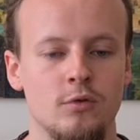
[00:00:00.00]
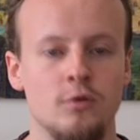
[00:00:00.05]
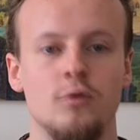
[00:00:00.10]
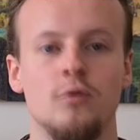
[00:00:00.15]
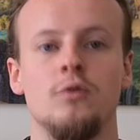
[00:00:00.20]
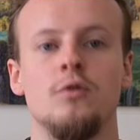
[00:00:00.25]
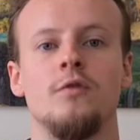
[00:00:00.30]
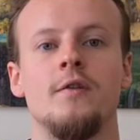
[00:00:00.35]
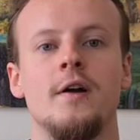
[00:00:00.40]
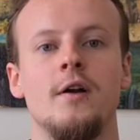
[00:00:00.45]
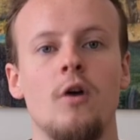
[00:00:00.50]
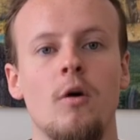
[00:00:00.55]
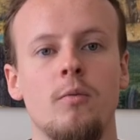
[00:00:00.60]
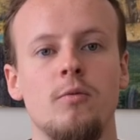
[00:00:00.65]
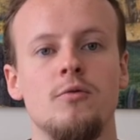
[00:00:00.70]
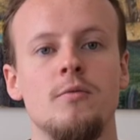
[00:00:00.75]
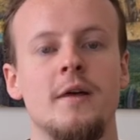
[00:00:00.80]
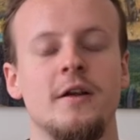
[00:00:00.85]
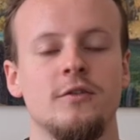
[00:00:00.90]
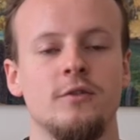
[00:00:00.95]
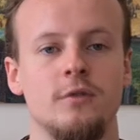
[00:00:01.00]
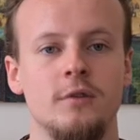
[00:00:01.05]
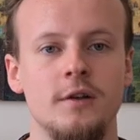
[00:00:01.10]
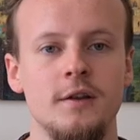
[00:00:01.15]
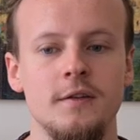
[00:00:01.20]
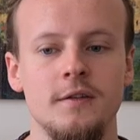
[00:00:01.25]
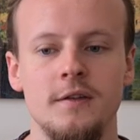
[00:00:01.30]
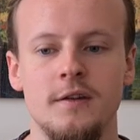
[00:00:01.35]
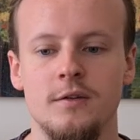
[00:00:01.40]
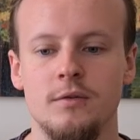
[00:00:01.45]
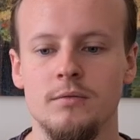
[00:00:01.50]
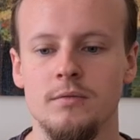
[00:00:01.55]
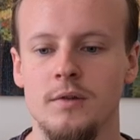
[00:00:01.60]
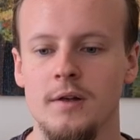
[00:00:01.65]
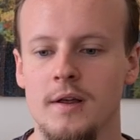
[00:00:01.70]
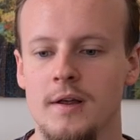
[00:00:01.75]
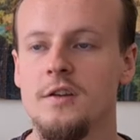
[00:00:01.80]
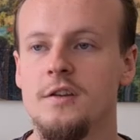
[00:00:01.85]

de, valeur plus masculine disons